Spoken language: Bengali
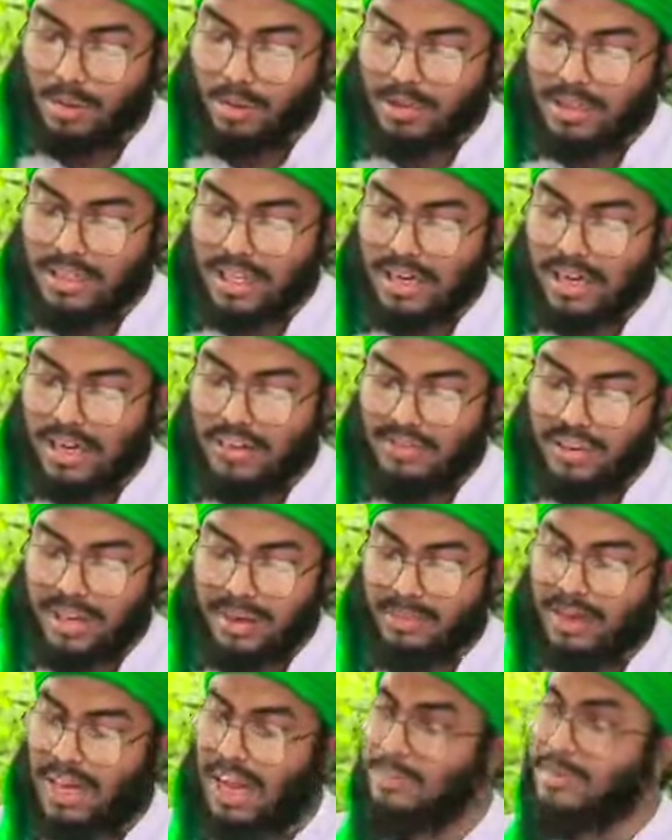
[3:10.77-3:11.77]
মুসান্নে
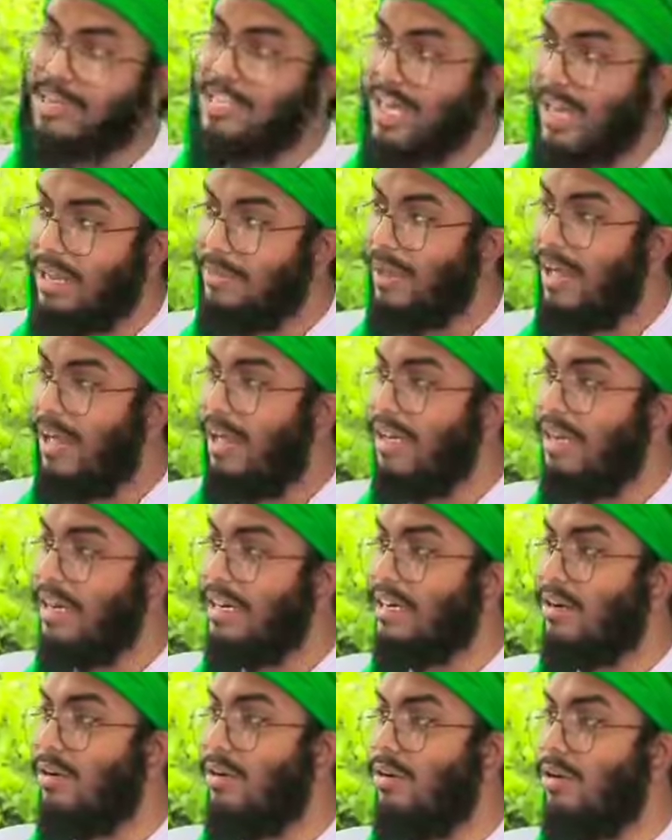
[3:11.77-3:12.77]
ফেইবনে আবি সাইবা
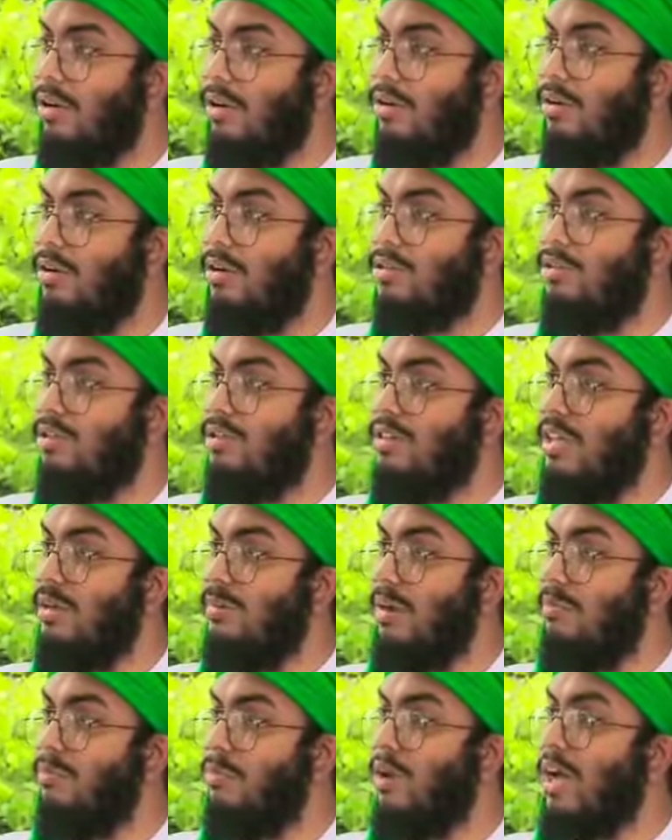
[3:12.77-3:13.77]
এটা হলো হজরত
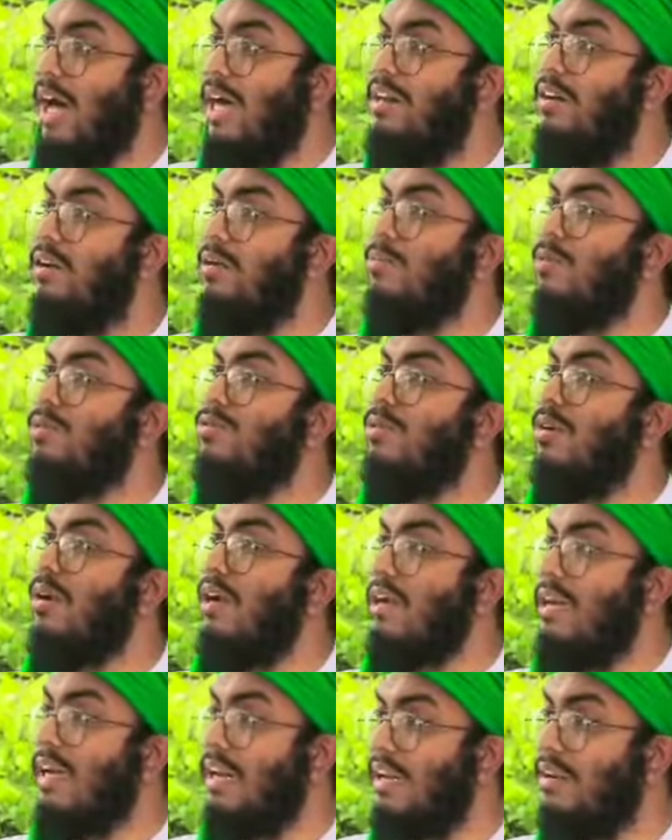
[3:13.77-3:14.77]
ইমাম বুখারি
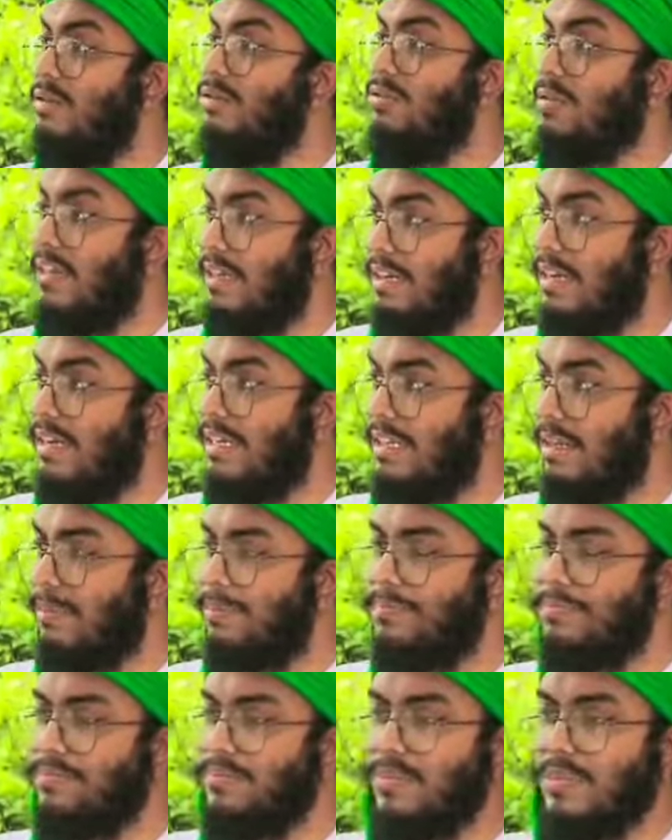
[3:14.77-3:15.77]
রহমতুল্লাহ আলের উস্তাদের কিতাব